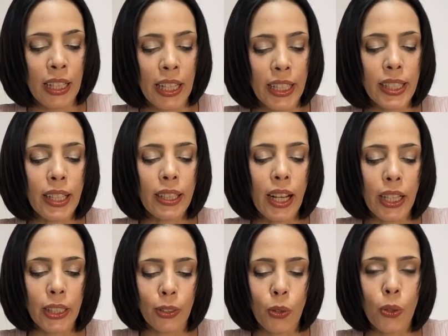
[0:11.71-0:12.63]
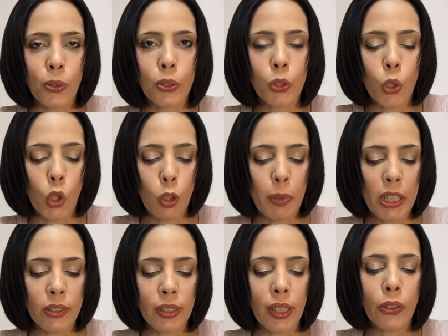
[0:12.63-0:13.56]
世界の
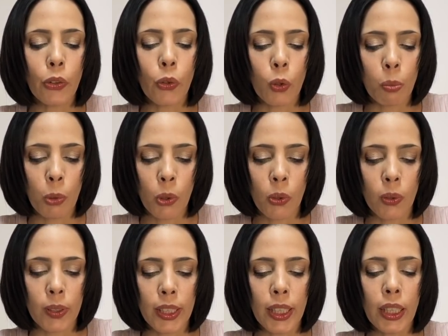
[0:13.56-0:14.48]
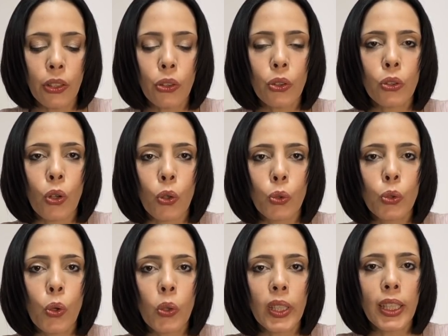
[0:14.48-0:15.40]
グローバル企業も EU の
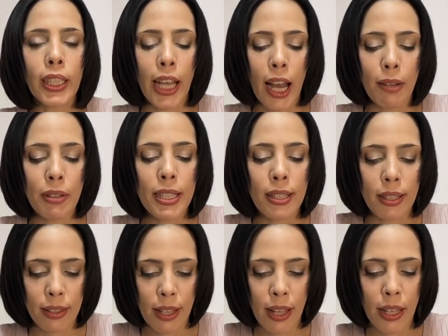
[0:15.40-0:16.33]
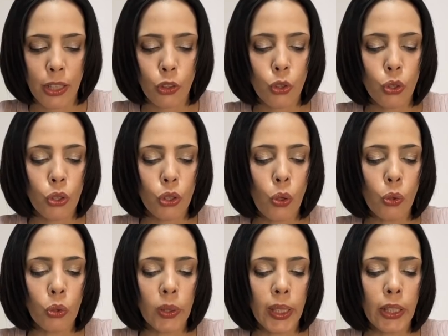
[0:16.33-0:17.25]
動きに合わせて中国
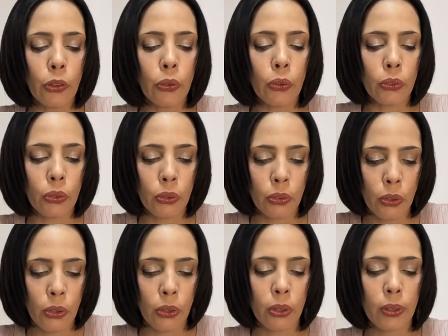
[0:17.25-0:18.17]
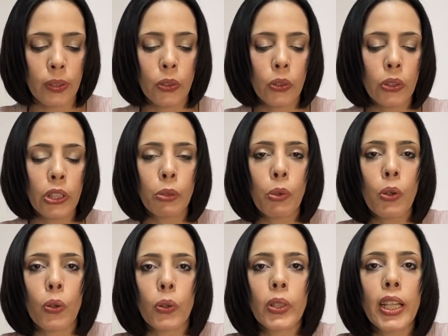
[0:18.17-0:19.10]
企業との距離
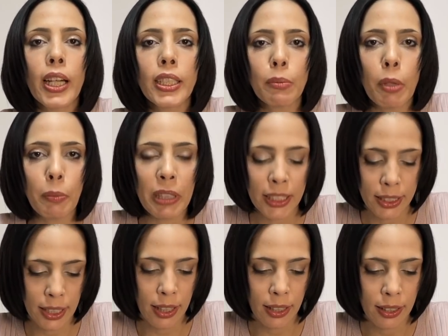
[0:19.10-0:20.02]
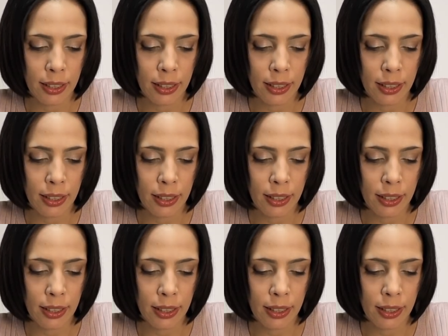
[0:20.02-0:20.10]
を置き始めました。